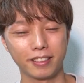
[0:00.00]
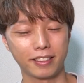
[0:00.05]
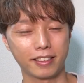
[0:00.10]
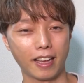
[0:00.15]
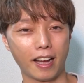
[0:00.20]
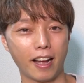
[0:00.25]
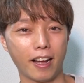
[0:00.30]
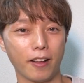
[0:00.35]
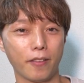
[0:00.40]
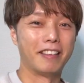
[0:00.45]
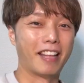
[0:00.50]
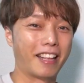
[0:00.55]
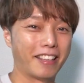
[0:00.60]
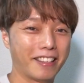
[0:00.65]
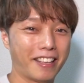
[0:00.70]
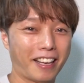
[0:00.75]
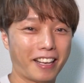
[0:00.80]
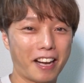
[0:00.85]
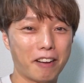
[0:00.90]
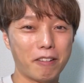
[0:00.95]
さあ、な
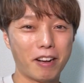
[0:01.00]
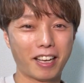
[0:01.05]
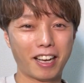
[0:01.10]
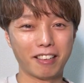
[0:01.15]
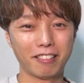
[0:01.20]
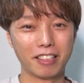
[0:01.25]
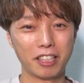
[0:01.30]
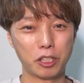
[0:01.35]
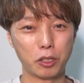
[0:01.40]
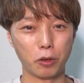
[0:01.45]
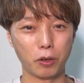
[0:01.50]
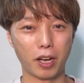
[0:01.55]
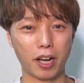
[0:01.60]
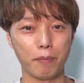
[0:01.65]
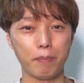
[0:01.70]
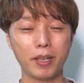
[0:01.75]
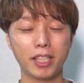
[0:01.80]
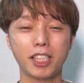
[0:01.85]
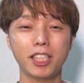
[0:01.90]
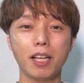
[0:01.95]
んだかわかるでしょう
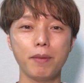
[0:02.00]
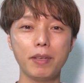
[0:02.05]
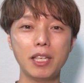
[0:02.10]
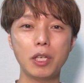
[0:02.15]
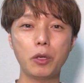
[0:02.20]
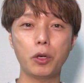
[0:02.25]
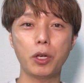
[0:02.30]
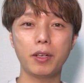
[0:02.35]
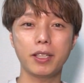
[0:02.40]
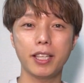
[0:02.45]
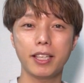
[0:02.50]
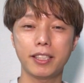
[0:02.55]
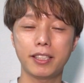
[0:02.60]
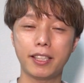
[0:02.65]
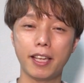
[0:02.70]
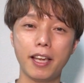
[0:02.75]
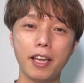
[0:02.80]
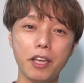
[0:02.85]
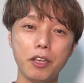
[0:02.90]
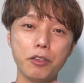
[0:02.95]
かまあ、ちなみにこれはね、
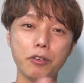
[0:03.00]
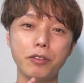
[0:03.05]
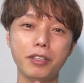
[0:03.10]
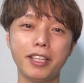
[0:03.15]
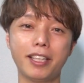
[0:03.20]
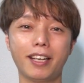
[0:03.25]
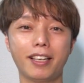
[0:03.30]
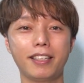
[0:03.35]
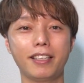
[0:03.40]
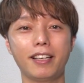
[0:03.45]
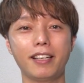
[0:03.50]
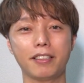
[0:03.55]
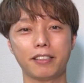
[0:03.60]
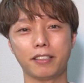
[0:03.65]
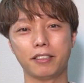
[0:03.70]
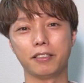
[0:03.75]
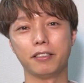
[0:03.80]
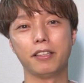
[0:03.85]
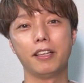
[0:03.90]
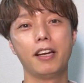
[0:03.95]
声優に限ら
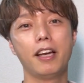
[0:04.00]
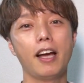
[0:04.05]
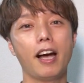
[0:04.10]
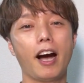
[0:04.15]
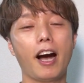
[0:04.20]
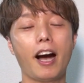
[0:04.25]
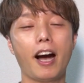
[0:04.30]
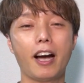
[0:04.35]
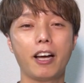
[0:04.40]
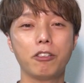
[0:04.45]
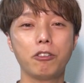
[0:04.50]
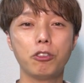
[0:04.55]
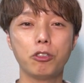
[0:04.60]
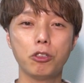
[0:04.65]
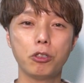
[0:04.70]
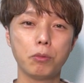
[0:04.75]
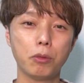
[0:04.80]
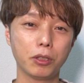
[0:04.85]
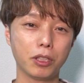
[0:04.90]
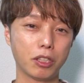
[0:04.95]
ず、俳
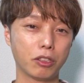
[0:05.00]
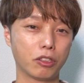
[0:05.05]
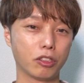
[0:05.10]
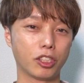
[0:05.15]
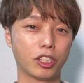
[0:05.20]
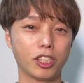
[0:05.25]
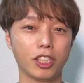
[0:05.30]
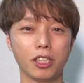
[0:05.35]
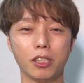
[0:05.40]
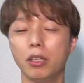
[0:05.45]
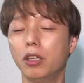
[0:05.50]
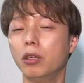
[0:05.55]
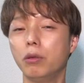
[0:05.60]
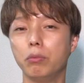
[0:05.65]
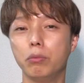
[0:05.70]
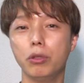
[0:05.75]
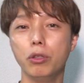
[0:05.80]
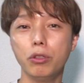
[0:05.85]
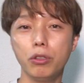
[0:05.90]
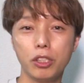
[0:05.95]
優もですし
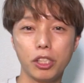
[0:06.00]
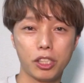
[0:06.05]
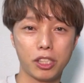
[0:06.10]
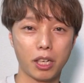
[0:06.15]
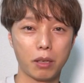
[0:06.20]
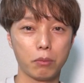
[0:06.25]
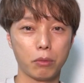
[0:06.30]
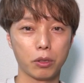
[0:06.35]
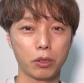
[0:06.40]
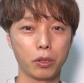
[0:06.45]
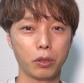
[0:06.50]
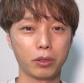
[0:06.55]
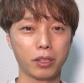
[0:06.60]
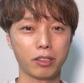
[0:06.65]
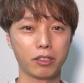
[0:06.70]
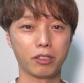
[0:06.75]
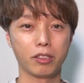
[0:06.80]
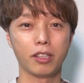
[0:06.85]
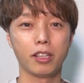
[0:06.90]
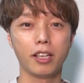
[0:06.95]
ミュージシャンもそうで
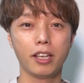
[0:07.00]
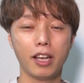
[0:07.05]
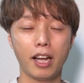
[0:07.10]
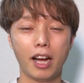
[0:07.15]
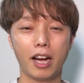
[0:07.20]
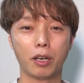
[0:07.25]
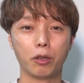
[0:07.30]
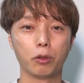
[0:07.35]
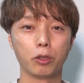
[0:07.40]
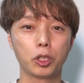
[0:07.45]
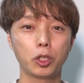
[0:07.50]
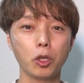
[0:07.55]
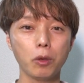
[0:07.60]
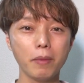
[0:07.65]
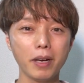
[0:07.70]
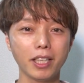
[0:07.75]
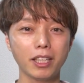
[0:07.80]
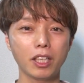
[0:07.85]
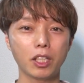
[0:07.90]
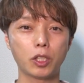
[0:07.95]
すあの人
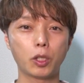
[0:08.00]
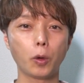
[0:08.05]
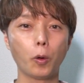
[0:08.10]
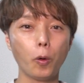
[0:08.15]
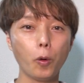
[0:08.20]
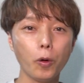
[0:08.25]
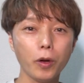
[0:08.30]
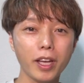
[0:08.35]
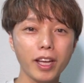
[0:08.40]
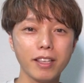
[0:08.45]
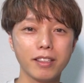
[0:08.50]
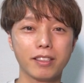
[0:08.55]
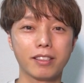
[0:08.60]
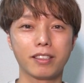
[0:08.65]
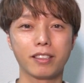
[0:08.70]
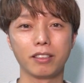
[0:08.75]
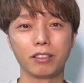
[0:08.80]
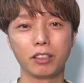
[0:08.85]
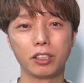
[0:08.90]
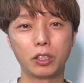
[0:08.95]
前で表現
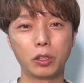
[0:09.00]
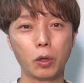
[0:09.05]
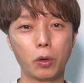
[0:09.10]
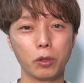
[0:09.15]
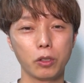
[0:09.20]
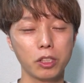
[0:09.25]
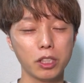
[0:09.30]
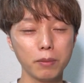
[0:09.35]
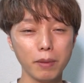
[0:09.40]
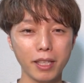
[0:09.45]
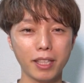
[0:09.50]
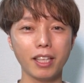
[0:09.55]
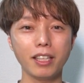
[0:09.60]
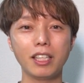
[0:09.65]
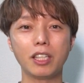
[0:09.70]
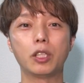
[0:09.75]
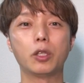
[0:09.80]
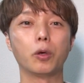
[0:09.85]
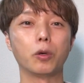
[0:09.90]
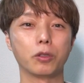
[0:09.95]
する人全て
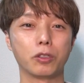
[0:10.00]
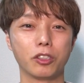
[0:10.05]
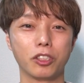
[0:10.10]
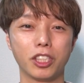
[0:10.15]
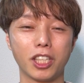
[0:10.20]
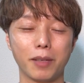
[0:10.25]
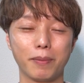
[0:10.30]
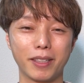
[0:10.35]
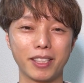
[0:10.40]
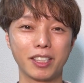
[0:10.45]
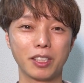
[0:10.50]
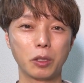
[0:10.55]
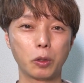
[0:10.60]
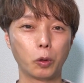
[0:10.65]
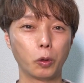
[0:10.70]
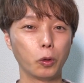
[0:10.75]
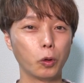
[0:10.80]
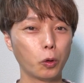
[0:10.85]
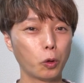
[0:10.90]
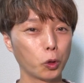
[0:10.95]
に共通しています
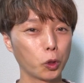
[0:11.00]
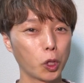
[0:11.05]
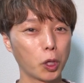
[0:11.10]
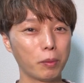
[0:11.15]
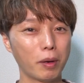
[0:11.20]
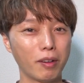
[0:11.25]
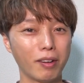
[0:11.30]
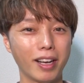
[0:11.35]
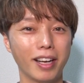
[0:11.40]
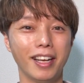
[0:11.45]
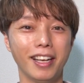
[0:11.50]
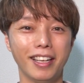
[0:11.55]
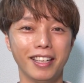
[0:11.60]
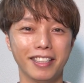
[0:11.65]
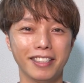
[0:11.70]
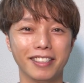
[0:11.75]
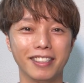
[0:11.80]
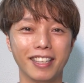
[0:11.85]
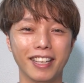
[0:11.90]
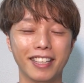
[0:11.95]
この言葉は
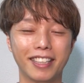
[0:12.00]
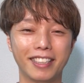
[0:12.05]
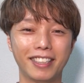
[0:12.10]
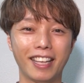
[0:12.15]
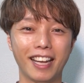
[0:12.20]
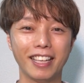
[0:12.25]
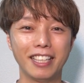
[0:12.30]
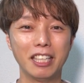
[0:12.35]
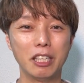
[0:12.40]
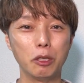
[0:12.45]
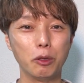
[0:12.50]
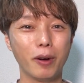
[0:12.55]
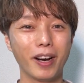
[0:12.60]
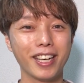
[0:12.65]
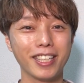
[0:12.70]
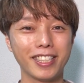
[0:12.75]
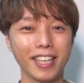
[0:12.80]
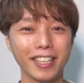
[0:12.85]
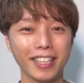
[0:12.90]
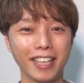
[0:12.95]
絶対に言わ
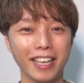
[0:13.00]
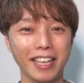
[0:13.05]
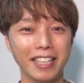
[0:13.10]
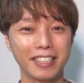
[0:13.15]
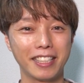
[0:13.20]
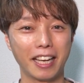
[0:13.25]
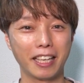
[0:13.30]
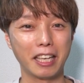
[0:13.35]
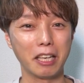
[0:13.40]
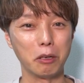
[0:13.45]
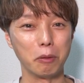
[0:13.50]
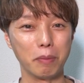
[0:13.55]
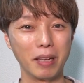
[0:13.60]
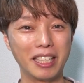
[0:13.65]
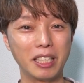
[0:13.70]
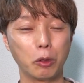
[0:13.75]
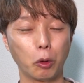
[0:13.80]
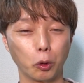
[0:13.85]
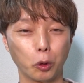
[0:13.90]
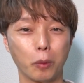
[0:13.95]
れちゃいけない避けるべ
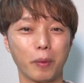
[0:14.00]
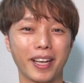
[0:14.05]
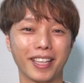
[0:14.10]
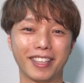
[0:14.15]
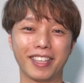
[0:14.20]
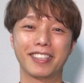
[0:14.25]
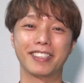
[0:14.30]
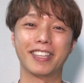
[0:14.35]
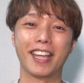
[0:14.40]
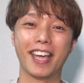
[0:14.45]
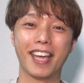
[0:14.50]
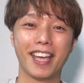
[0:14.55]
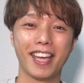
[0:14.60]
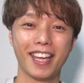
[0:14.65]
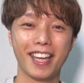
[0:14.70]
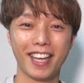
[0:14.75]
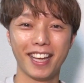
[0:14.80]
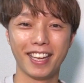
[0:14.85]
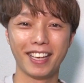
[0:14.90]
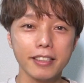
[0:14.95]
き言葉ですね
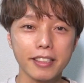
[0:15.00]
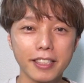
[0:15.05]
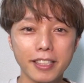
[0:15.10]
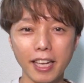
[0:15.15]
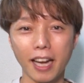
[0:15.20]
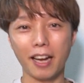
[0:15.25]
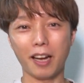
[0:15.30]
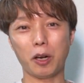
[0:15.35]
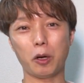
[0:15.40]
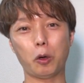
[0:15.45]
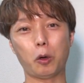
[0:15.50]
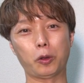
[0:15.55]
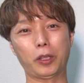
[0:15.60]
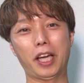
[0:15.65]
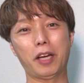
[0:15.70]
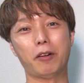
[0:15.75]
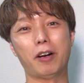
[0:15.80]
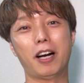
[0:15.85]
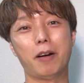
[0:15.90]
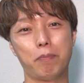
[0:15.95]
さあ
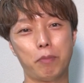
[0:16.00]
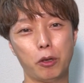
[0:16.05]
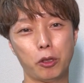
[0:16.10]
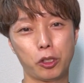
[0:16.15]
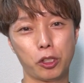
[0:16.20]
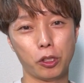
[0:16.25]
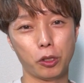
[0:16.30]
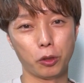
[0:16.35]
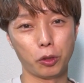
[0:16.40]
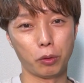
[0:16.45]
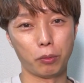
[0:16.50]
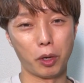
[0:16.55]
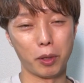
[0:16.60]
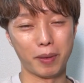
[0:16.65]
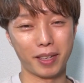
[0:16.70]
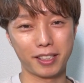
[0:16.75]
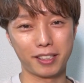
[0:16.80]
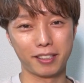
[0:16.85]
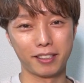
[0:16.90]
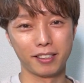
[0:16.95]
答えを発表しようと思い
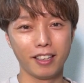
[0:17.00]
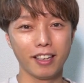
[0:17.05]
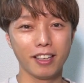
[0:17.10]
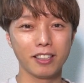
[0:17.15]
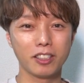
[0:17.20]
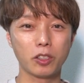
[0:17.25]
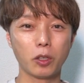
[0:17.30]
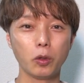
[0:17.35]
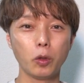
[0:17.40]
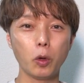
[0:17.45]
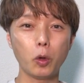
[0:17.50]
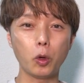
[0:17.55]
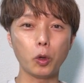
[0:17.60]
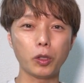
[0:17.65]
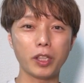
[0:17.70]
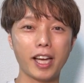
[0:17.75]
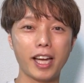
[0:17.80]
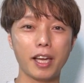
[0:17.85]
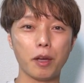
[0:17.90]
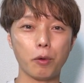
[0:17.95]
ますその
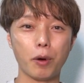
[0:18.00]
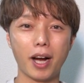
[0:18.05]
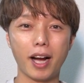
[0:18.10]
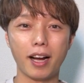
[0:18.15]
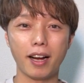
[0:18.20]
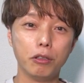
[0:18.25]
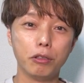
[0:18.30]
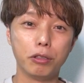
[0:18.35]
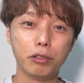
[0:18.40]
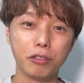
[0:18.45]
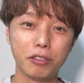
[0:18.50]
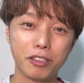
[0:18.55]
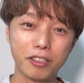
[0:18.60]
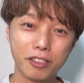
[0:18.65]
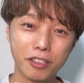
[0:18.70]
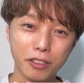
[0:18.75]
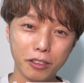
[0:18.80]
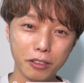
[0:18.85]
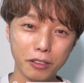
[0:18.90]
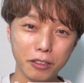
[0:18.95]
答えは普
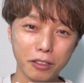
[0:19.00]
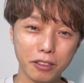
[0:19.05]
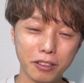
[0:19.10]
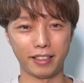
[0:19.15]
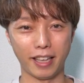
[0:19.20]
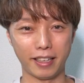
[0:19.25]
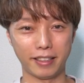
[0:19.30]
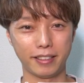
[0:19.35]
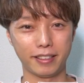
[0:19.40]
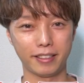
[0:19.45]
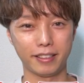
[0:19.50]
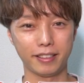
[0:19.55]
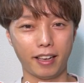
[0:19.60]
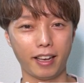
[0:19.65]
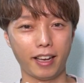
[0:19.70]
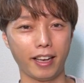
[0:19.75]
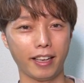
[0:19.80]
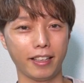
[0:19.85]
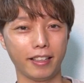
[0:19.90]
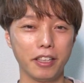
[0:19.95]
通です
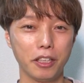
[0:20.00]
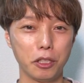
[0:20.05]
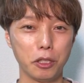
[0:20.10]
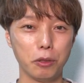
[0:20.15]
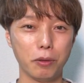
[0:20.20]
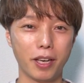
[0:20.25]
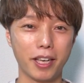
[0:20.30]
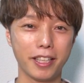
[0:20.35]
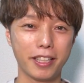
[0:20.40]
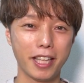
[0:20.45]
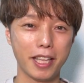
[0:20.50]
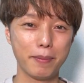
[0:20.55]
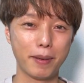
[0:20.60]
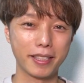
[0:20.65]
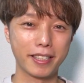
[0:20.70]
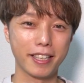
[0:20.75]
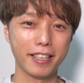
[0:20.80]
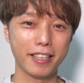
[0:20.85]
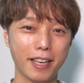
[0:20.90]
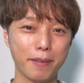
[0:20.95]
はい言われてい
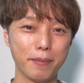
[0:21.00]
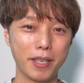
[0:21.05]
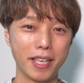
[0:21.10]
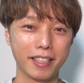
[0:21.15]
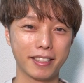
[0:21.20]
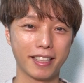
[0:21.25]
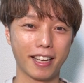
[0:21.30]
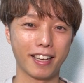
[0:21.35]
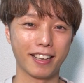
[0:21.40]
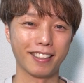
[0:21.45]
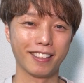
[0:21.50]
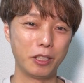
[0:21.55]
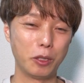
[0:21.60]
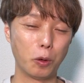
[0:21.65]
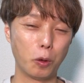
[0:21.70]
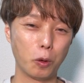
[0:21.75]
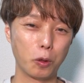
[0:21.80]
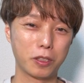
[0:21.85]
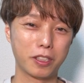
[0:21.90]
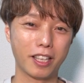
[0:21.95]
ませ皆さん
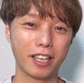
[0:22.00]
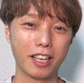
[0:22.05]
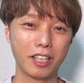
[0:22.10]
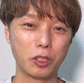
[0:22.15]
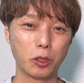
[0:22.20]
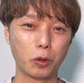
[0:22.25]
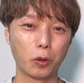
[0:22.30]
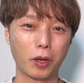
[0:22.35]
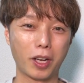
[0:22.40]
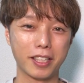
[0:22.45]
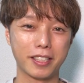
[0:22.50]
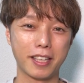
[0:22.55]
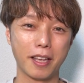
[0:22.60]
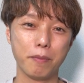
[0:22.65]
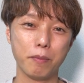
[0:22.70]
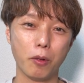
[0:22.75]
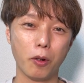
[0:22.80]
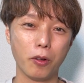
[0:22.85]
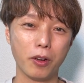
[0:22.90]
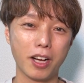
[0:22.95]
養成所とか
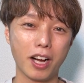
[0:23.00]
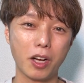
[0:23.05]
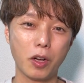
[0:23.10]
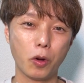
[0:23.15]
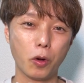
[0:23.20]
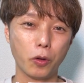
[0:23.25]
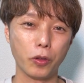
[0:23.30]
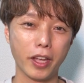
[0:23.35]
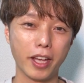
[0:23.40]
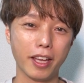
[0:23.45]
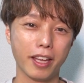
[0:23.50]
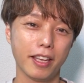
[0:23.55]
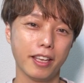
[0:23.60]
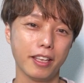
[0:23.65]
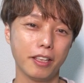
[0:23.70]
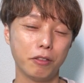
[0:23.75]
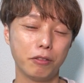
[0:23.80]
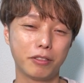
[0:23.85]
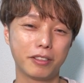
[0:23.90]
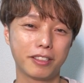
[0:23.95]
専門学校で
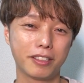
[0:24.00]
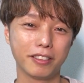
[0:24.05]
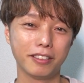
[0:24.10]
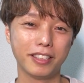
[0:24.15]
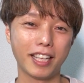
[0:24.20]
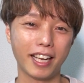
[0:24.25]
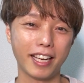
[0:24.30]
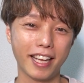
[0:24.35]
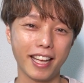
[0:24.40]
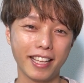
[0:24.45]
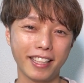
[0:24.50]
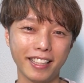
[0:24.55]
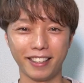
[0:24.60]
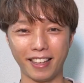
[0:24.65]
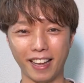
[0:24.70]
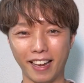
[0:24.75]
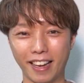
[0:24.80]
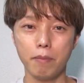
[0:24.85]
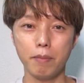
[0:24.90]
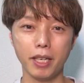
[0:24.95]
普通だねって。